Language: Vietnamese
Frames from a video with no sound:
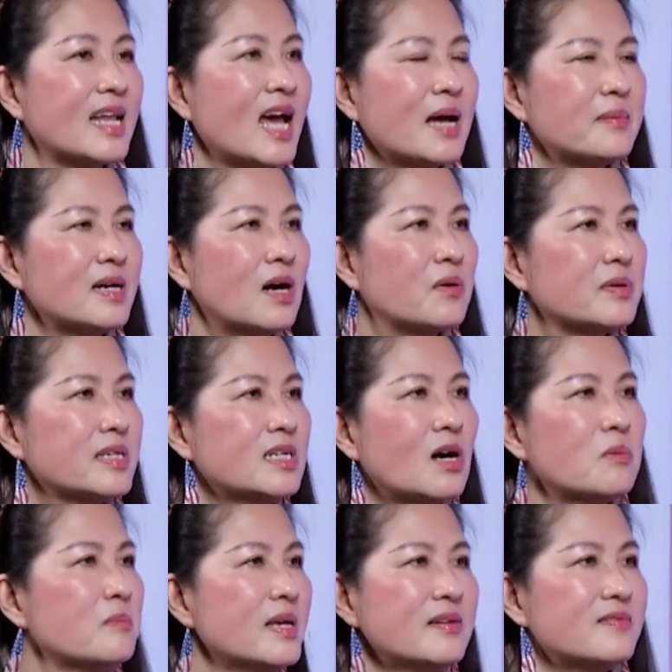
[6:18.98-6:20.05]
Nam hầu như
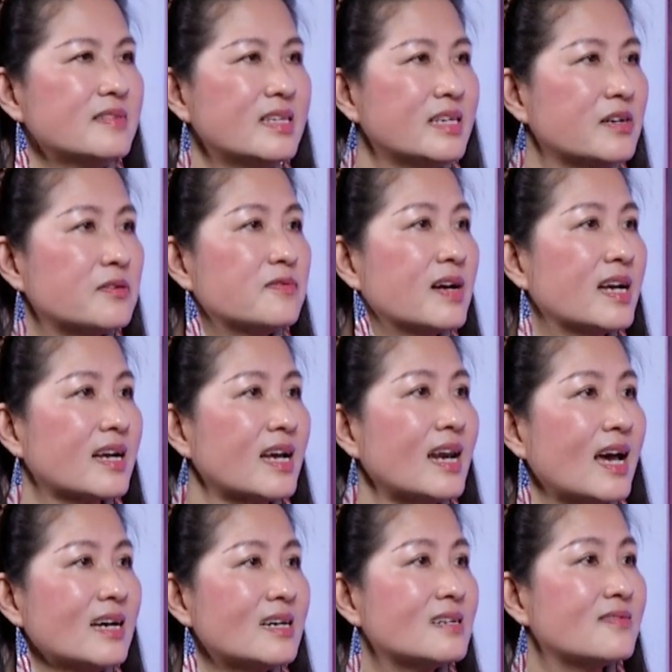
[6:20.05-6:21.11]
không biết nhiều về cái
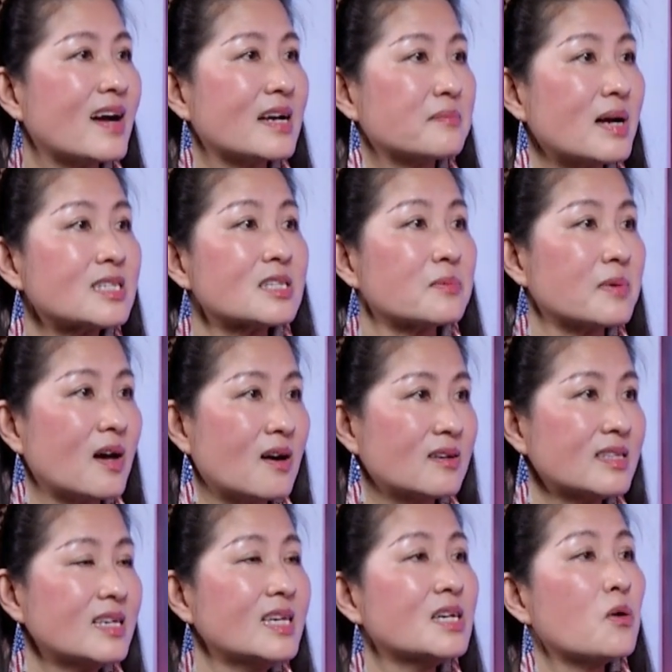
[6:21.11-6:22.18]
lá cờ vàng ba sọc
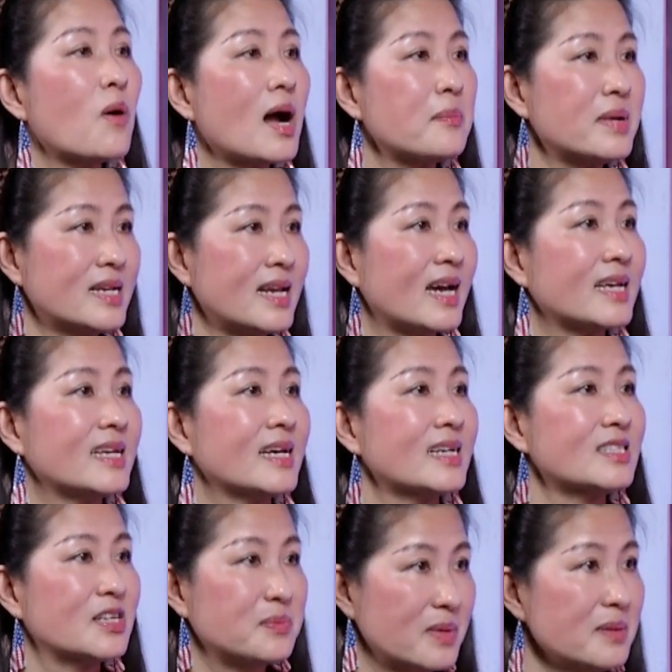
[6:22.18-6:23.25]
đỏ tới khi qua vâng. bên
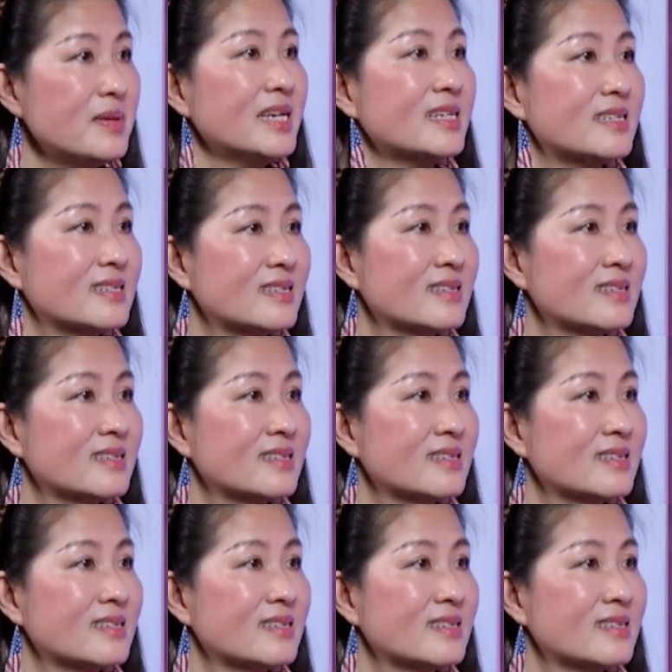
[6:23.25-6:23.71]
này thì mới biết